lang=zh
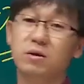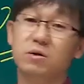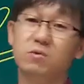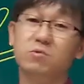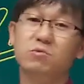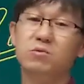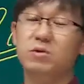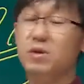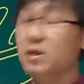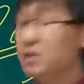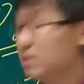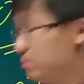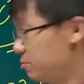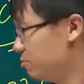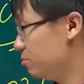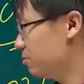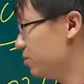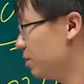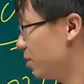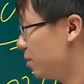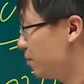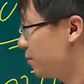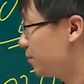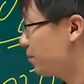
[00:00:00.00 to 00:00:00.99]
这个预期的目
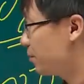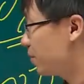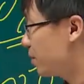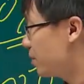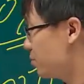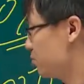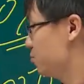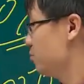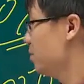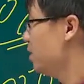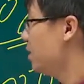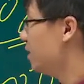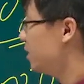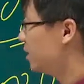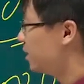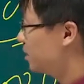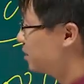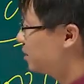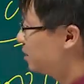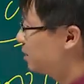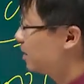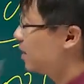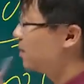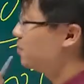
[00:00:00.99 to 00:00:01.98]
标，所以
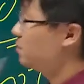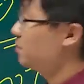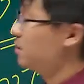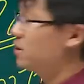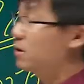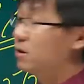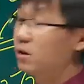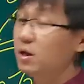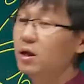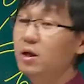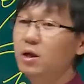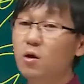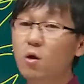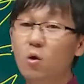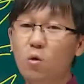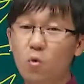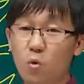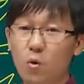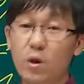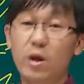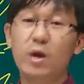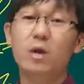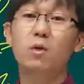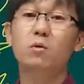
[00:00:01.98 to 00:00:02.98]
呢，这才有一个
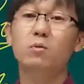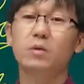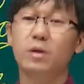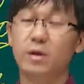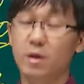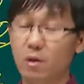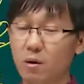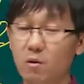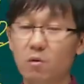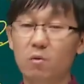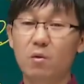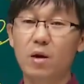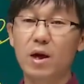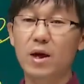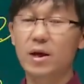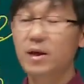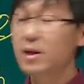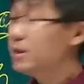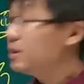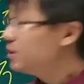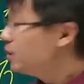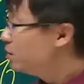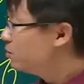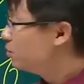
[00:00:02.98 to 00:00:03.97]
回购的条款。
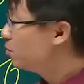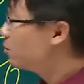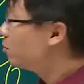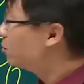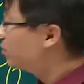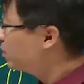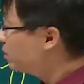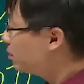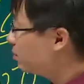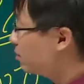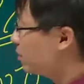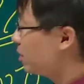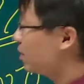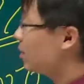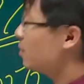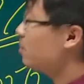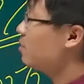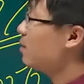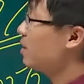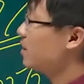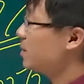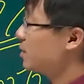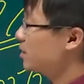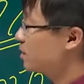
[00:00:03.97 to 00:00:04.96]
这种回购条
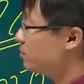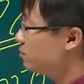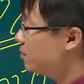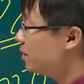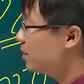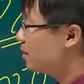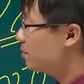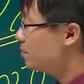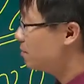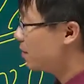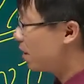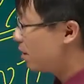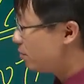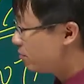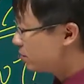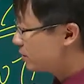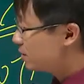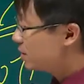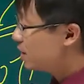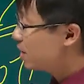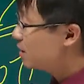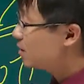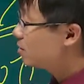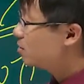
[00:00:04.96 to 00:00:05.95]
款呢，是为了保
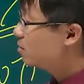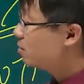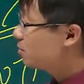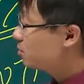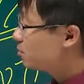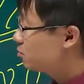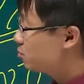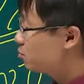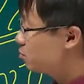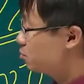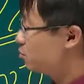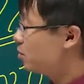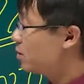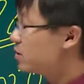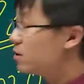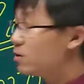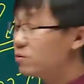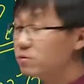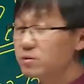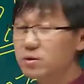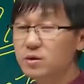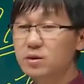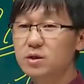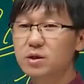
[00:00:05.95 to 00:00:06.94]
障股权
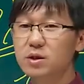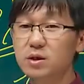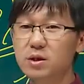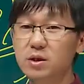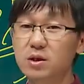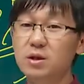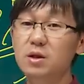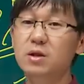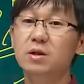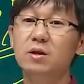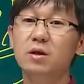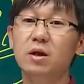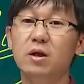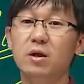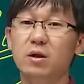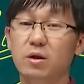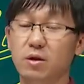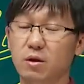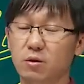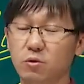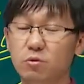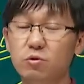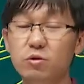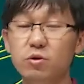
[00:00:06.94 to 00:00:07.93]
投资基金
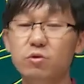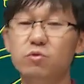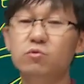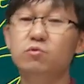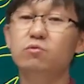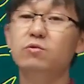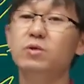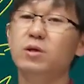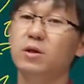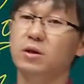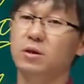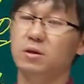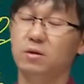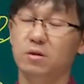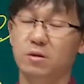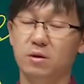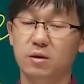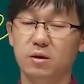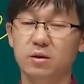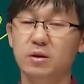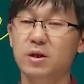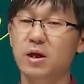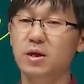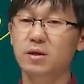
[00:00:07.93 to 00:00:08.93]
啊退出的
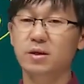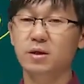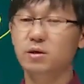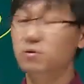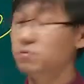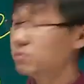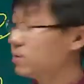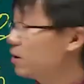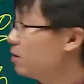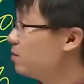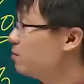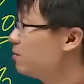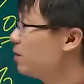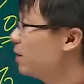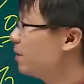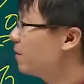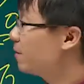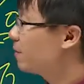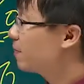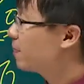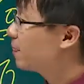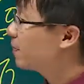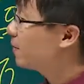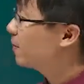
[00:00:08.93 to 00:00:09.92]
啊这样的一种条款
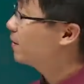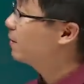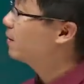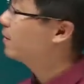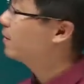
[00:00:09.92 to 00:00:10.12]
啊。